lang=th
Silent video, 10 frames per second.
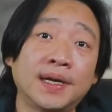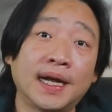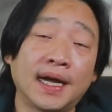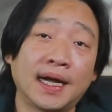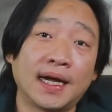
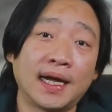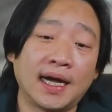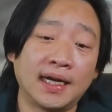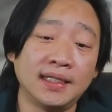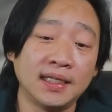นะฮะ
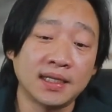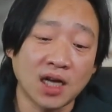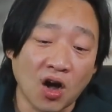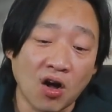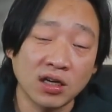หรือ
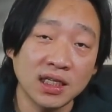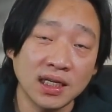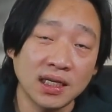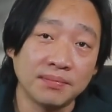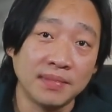กอง
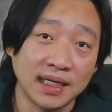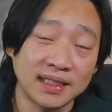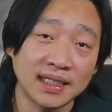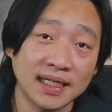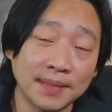ที่เหมือน
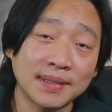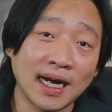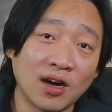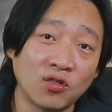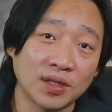จะเทียบ
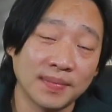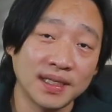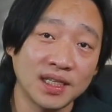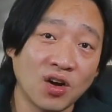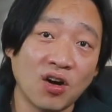เท่าแต่เป็
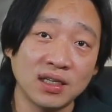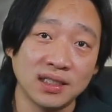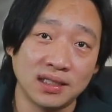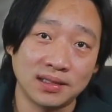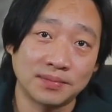นยี่ห้อ
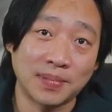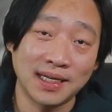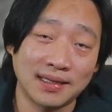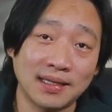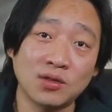อื่น ผ
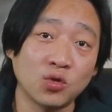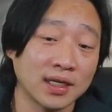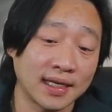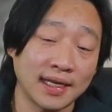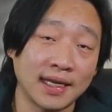ลิตที่ตุร
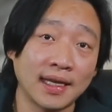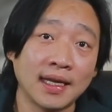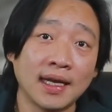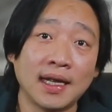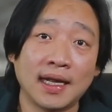กี
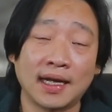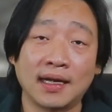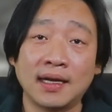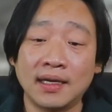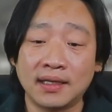นะ
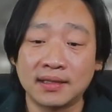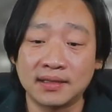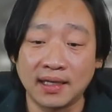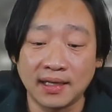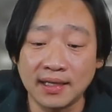ฮะ
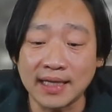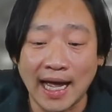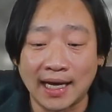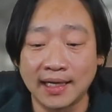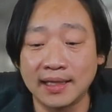สิ่งที่
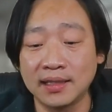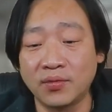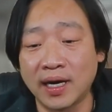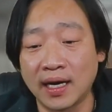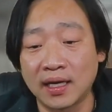ต่างเลยก็คื
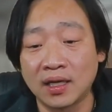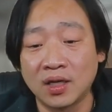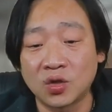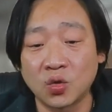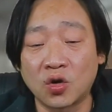อว่า
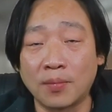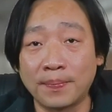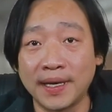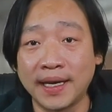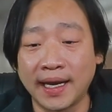ตัวของ
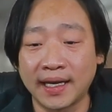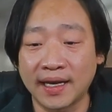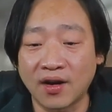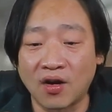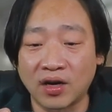ปิ้นเอง
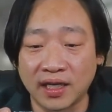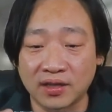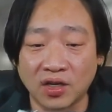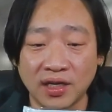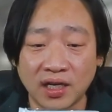ในกองเนี่
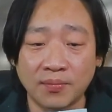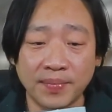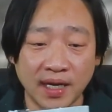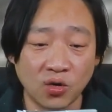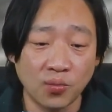ยตอนนี้เขา
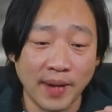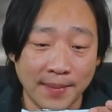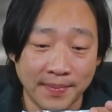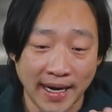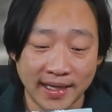เปลี่ยนรูปแบ
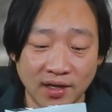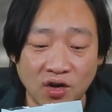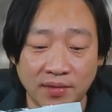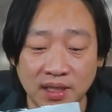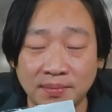บใหม่แต่
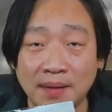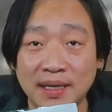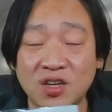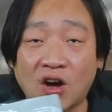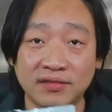ก่อนมันจะมา
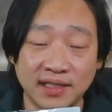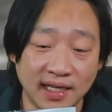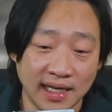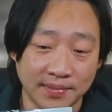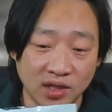เป็นกล่อง
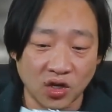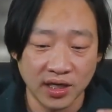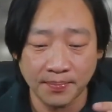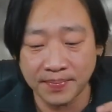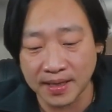สี่เหลี่ยม แต่ตอน
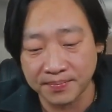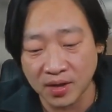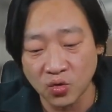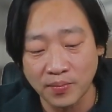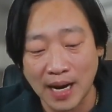นี้เปลี่ยน
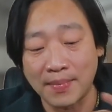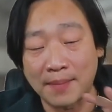เป็นรูปแบบ